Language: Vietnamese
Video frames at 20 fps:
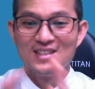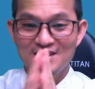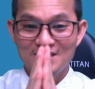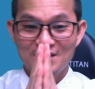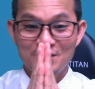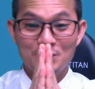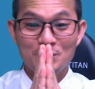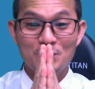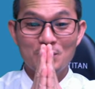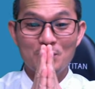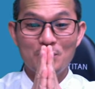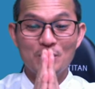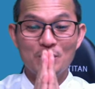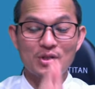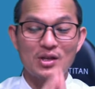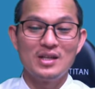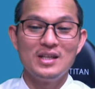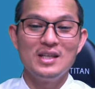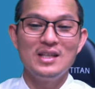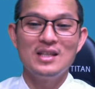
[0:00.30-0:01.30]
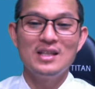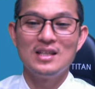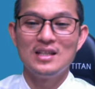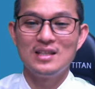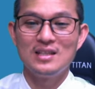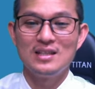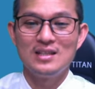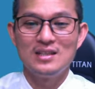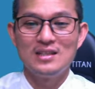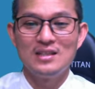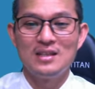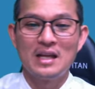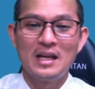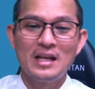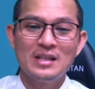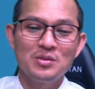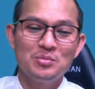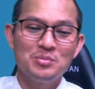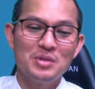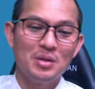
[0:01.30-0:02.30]
Chúng số một đó nhé, ngày
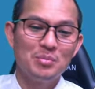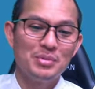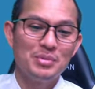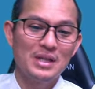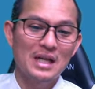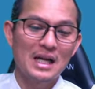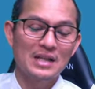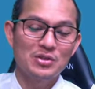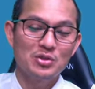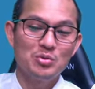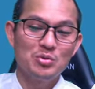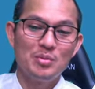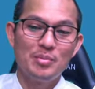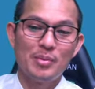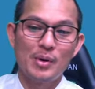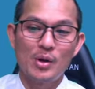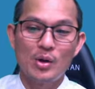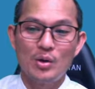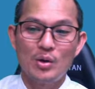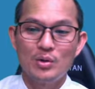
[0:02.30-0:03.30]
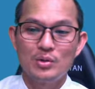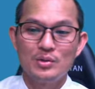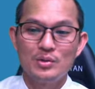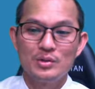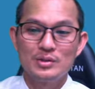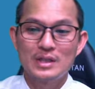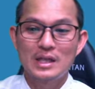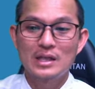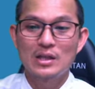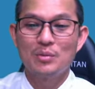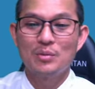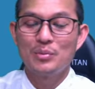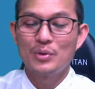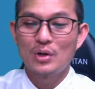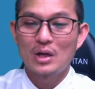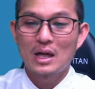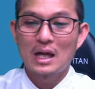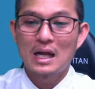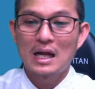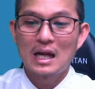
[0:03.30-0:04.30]
nay xong giờ Pika cho chụp lòng sao trong
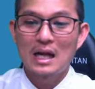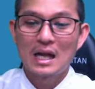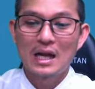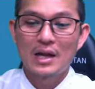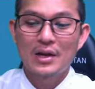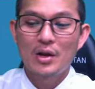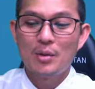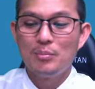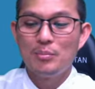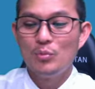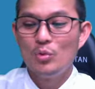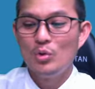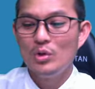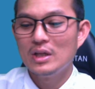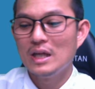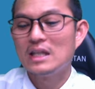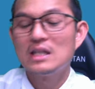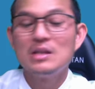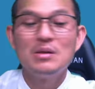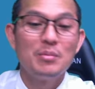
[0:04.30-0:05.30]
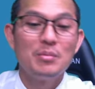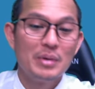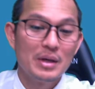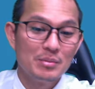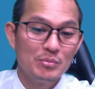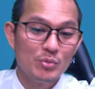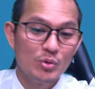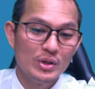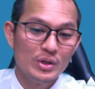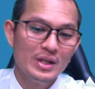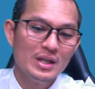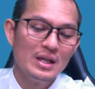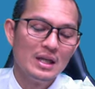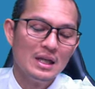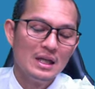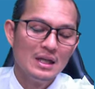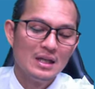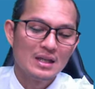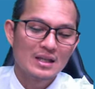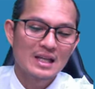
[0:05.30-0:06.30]
trường ca khai đậm mũi ngày thì phải mũi đi,
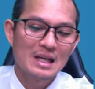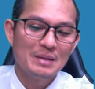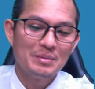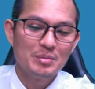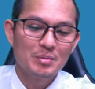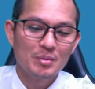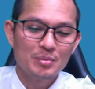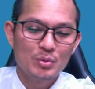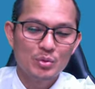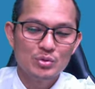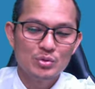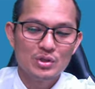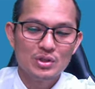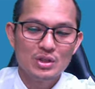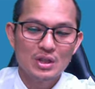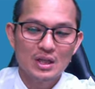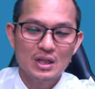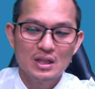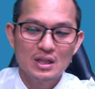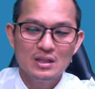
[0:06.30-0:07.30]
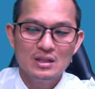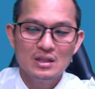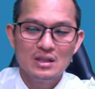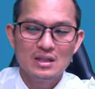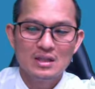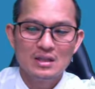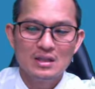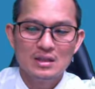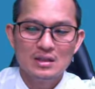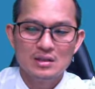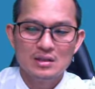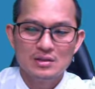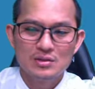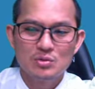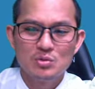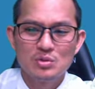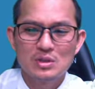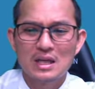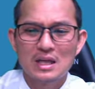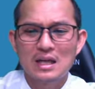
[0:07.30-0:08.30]
đại biểu mông chỉ chớn,
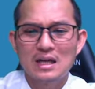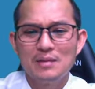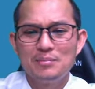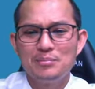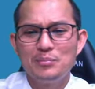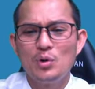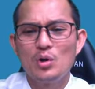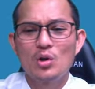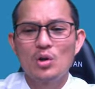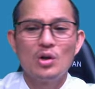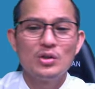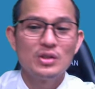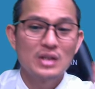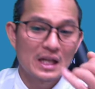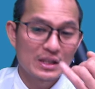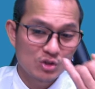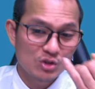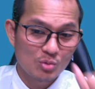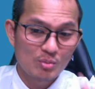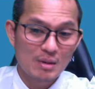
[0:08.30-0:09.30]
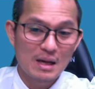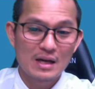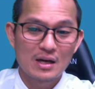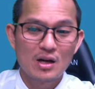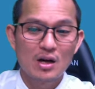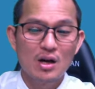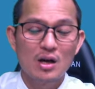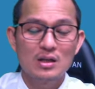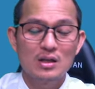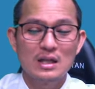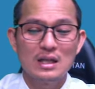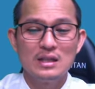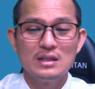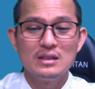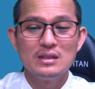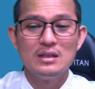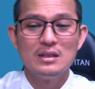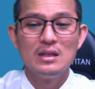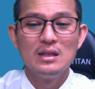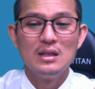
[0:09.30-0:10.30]
xu tha, buộc khỏi những ai cho bạn ót
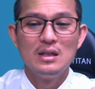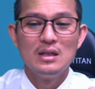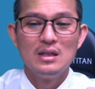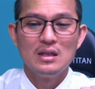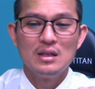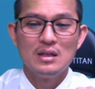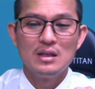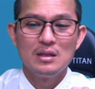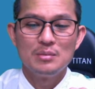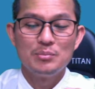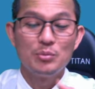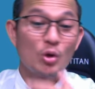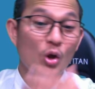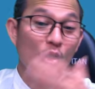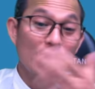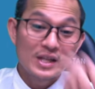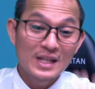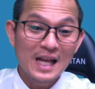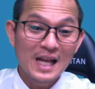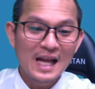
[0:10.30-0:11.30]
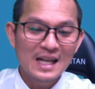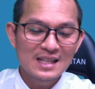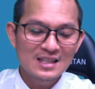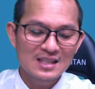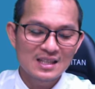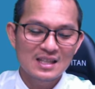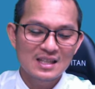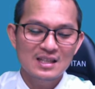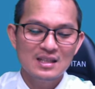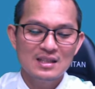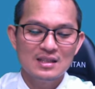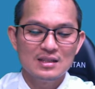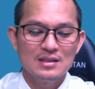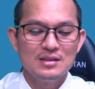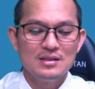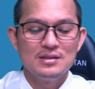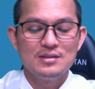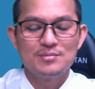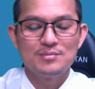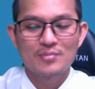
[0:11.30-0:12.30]
hay, buộc khỏi ná nhá na,
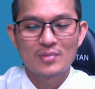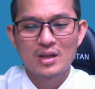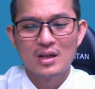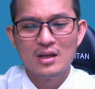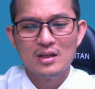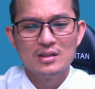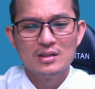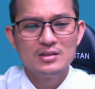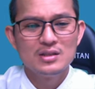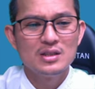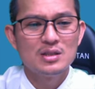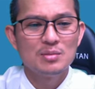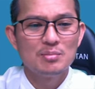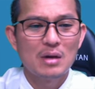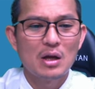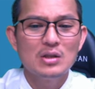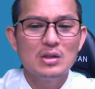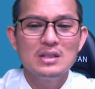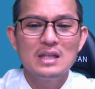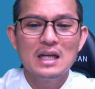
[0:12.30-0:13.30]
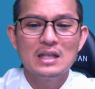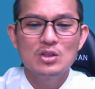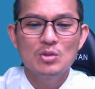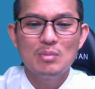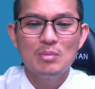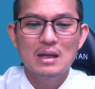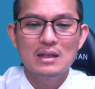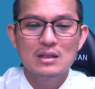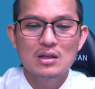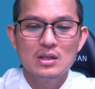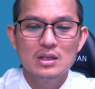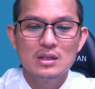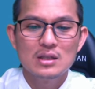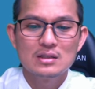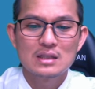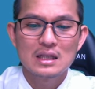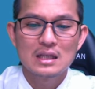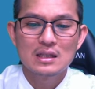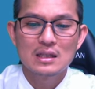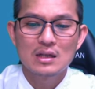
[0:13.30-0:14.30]
hay chỉ chấm nói cứ ai cho bạn đó này là
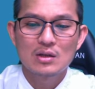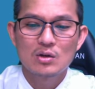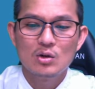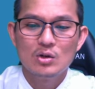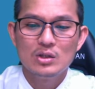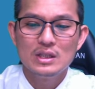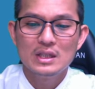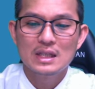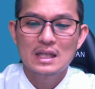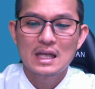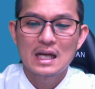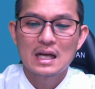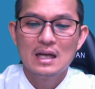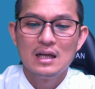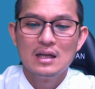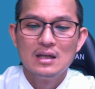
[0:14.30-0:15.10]
sao đang còn những cái đã